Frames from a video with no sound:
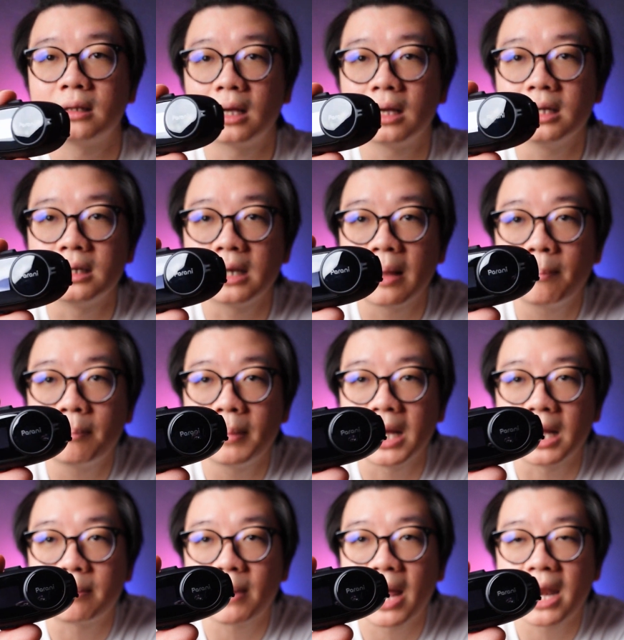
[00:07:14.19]
ก็คือถ้าเปิ
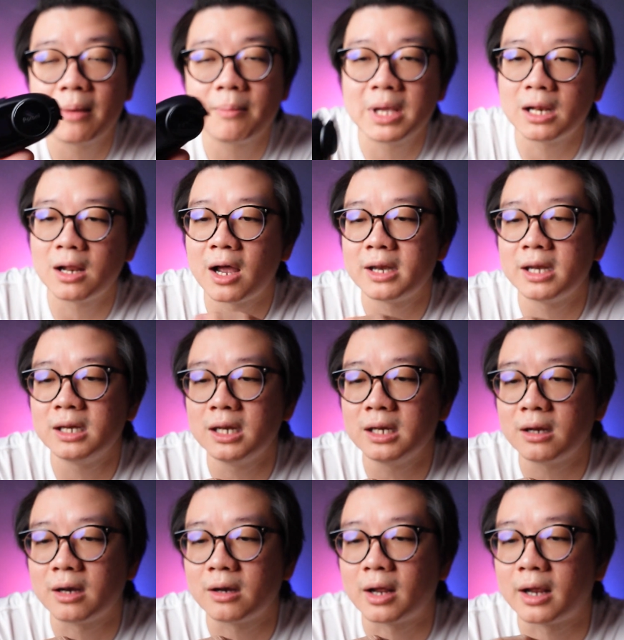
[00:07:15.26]
ดไปแล้วมีรอยนิ
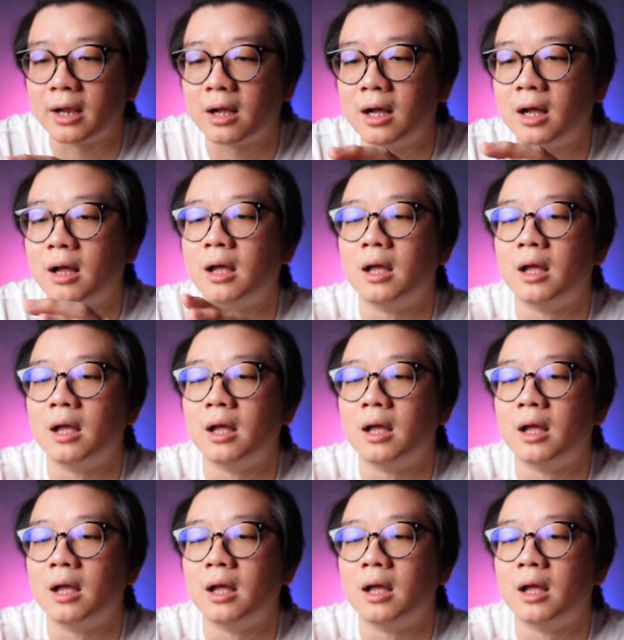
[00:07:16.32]
ดๆหน่อยๆก็